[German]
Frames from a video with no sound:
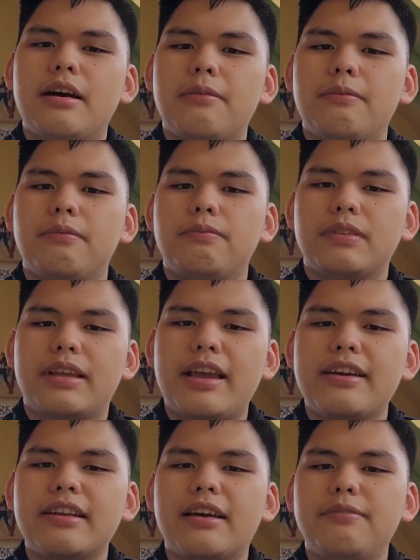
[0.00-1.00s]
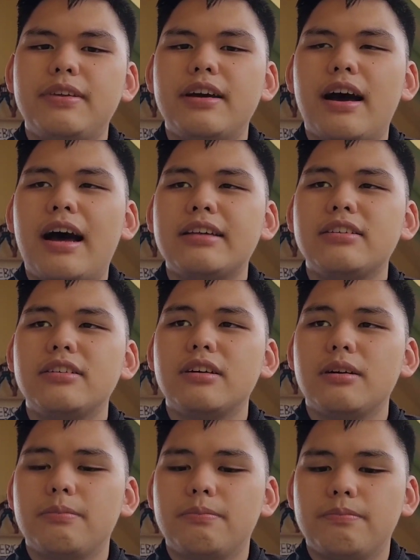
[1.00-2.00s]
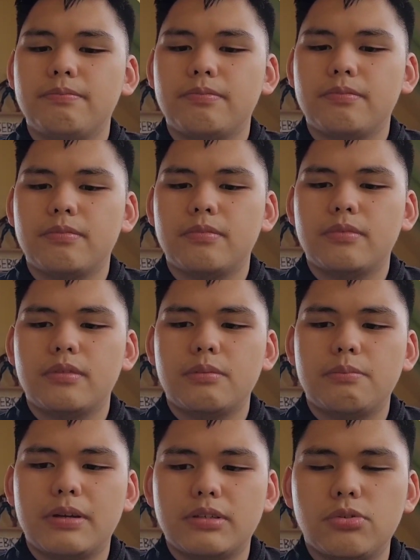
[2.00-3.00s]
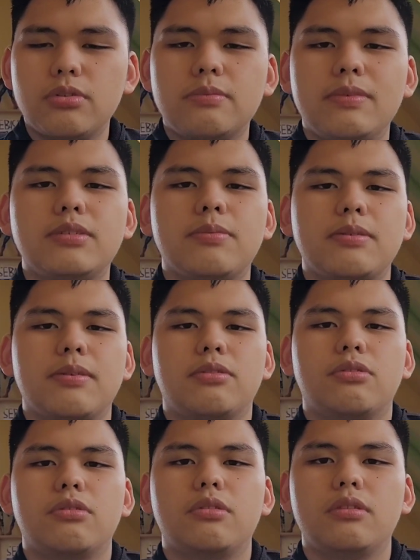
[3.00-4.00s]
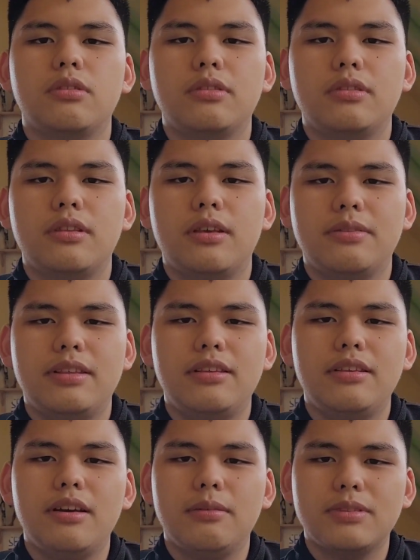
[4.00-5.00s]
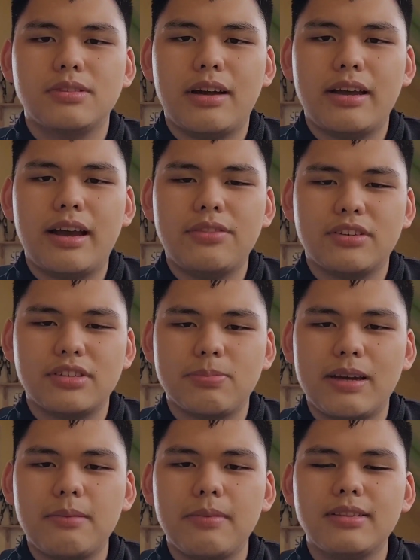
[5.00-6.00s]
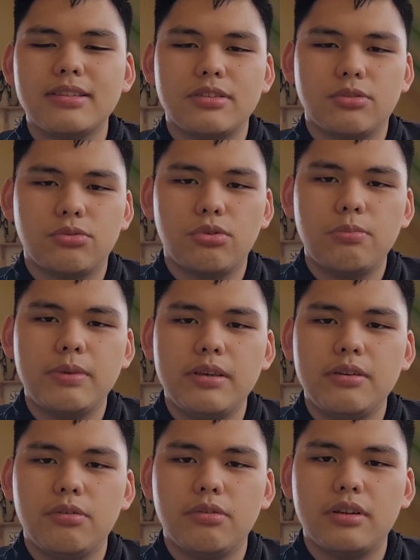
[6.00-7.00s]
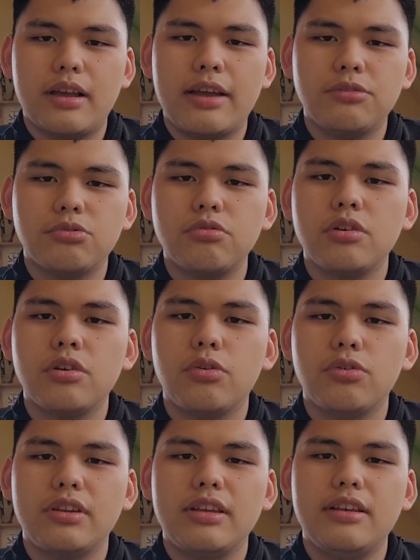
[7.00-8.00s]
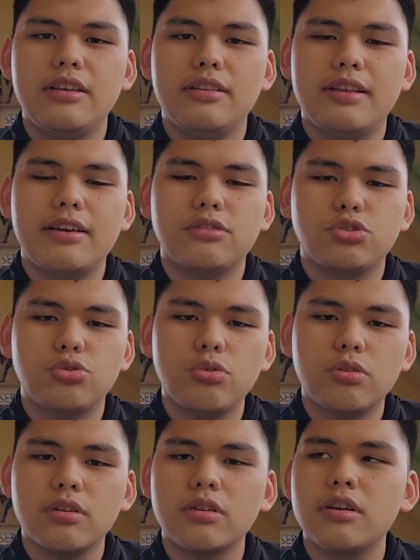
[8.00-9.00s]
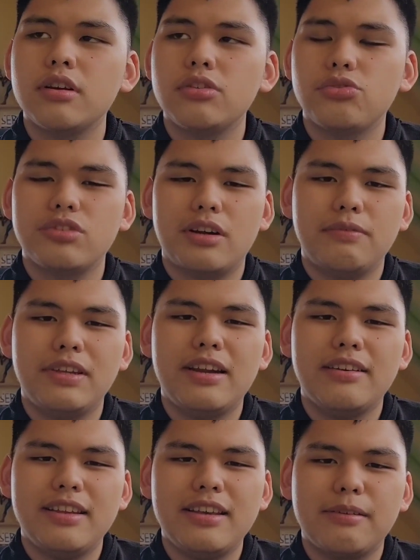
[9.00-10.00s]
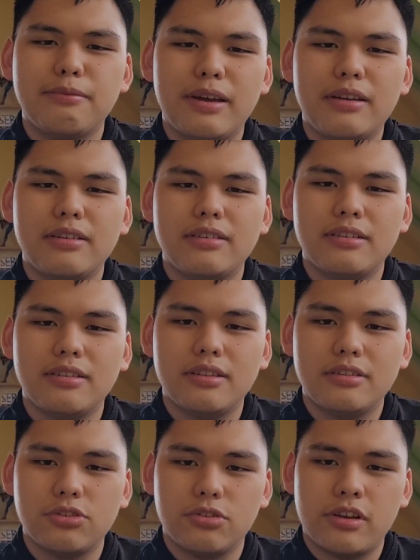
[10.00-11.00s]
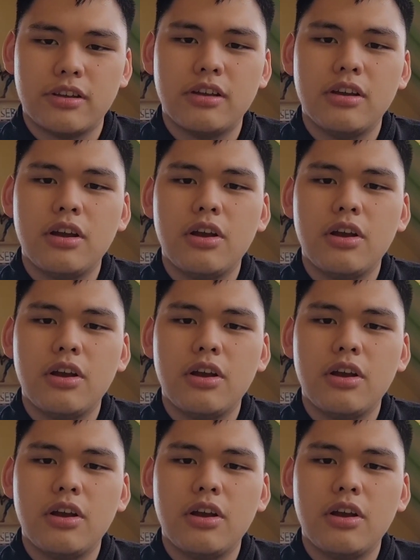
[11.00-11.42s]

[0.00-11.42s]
ähm, kehren halt wieder alle ähm, Personen, wie zum Beispiel äh, die ähm, zwei anderen Spider-Mans, also Toby und Andrew und die, deren Schurken, sozusagen wieder in ihre Welten zurück.